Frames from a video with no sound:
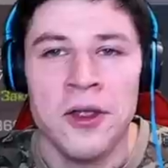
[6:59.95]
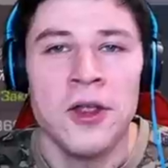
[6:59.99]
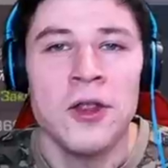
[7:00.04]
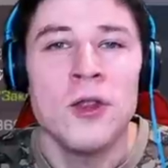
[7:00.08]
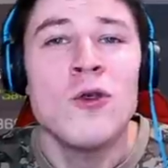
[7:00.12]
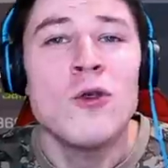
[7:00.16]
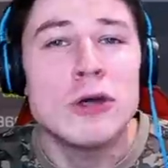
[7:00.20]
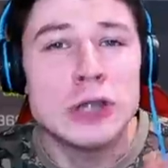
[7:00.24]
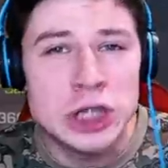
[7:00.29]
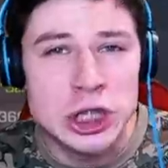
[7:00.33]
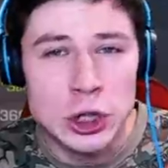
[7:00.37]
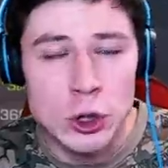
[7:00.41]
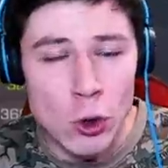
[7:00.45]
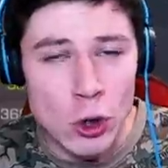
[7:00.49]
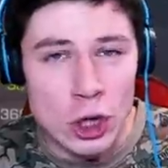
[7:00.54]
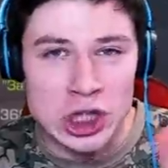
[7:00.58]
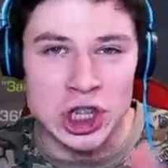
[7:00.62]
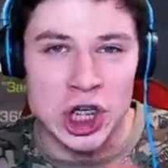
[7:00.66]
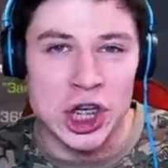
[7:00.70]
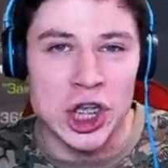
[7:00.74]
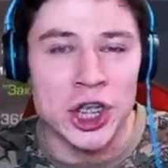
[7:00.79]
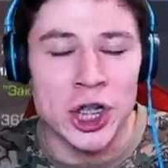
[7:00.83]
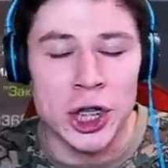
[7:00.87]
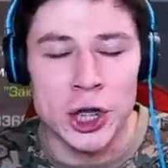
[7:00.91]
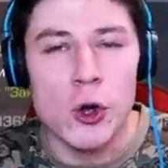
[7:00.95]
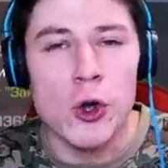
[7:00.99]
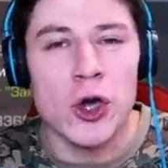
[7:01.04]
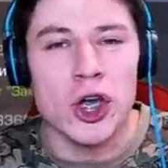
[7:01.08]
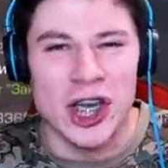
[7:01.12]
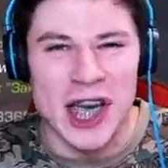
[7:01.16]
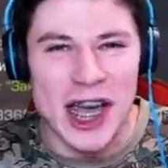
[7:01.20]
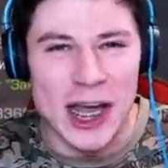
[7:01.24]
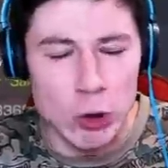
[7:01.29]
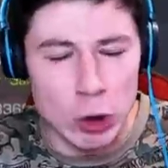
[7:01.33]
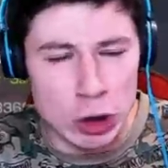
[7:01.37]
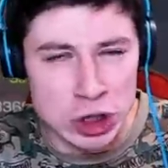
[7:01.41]
Ну что же, и на такой
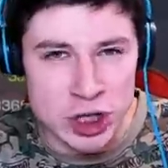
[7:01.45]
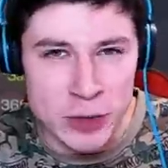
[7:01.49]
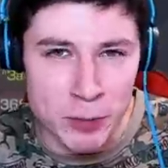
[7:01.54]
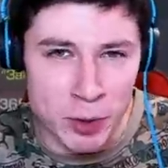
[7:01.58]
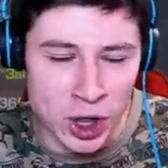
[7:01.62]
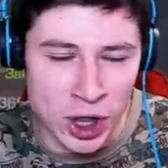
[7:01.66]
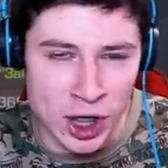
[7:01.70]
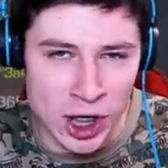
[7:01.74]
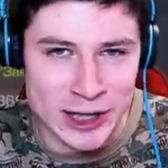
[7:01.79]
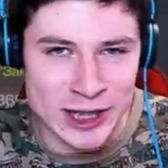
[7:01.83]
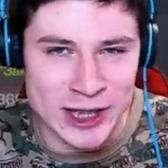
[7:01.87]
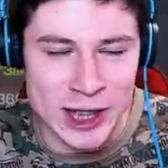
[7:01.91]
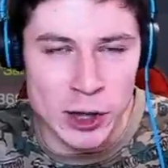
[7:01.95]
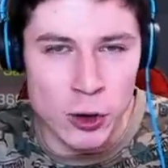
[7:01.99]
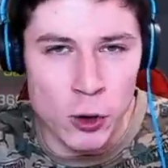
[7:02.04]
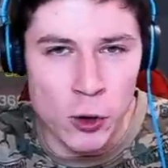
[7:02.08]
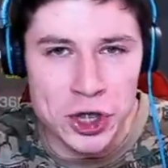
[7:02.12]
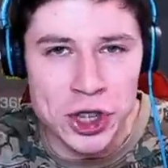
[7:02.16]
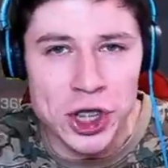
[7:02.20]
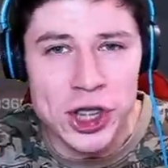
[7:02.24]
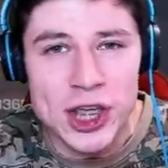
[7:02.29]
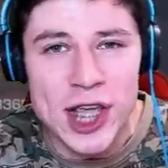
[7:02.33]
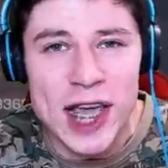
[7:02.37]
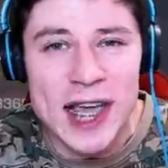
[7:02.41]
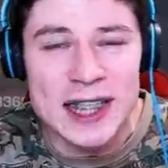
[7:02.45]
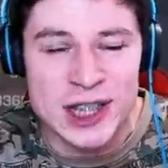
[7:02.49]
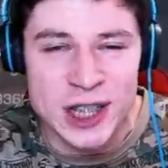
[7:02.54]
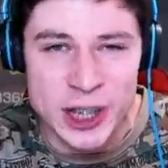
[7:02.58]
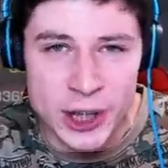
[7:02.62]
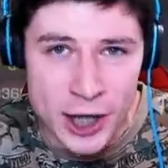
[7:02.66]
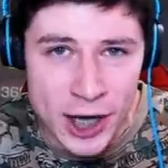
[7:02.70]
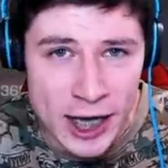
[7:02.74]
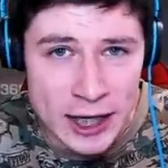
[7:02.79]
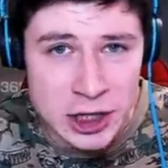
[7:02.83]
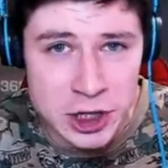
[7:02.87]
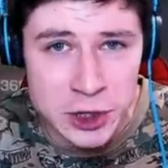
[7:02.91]
хорошей прекрасной ноте я
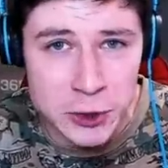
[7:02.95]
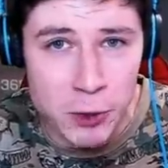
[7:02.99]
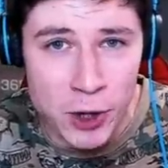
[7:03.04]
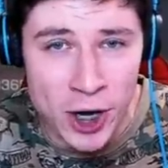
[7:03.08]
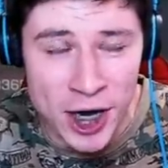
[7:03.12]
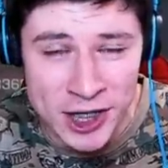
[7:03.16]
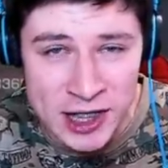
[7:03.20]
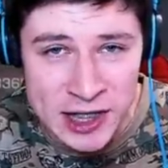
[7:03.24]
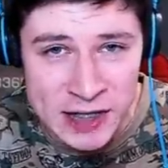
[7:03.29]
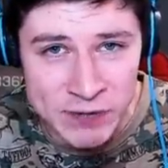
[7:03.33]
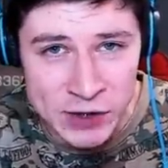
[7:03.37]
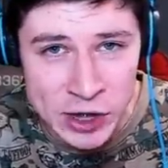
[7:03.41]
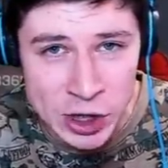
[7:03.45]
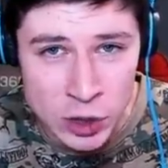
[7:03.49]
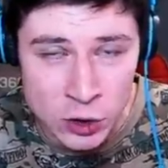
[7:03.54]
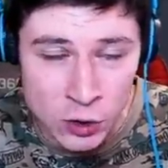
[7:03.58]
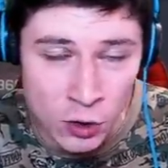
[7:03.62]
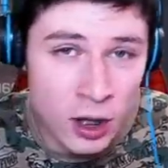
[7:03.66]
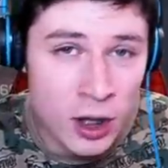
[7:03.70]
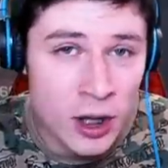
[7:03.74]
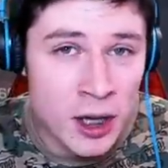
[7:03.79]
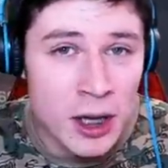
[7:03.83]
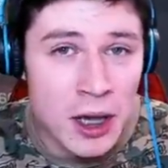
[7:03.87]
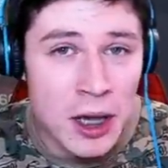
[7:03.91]
заканчиваю это видео.